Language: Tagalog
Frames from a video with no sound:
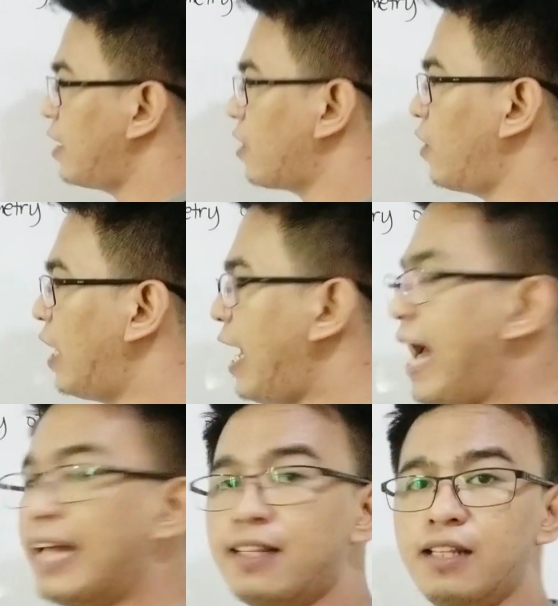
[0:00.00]
0.
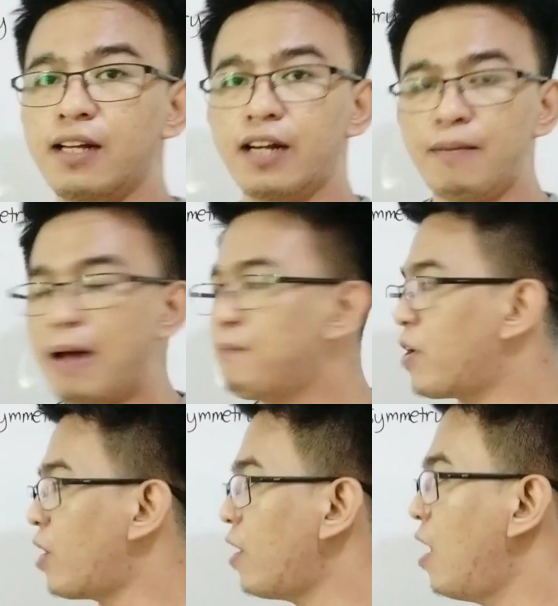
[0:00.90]
And
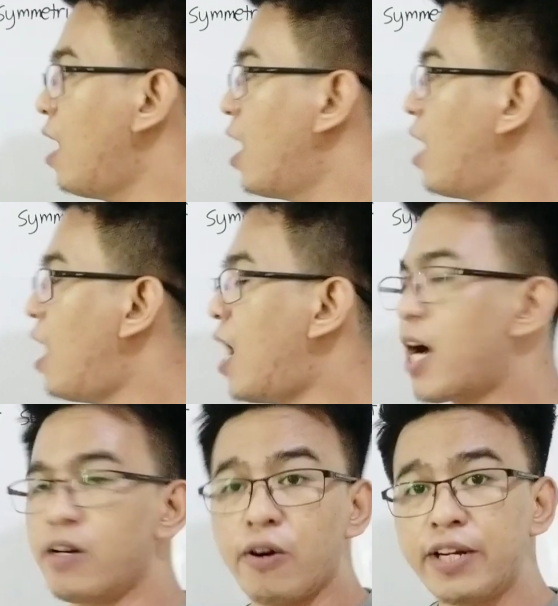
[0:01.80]
remember,
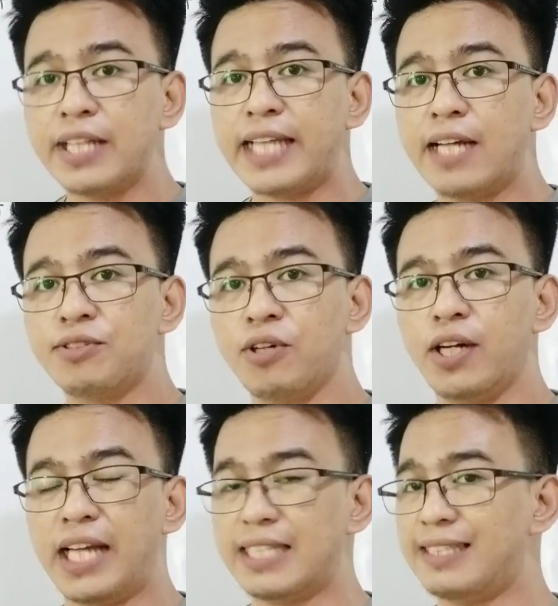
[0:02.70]
our
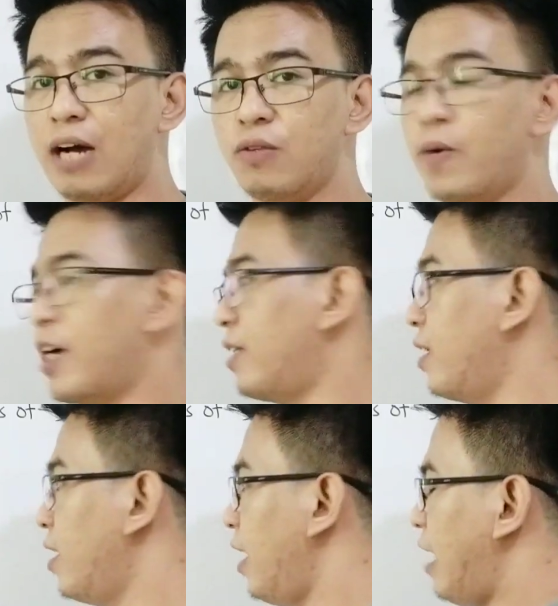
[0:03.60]
orientation is
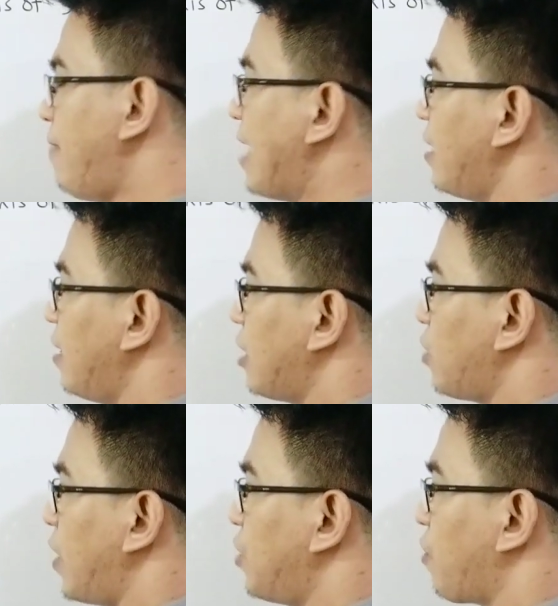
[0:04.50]
downward. Imagine, this
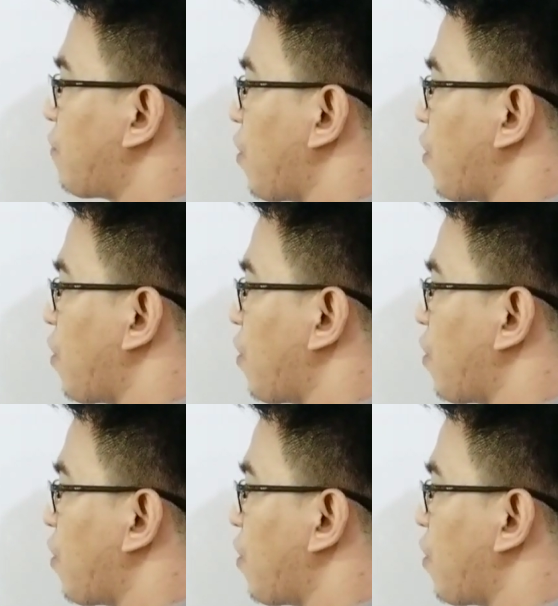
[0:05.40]
was your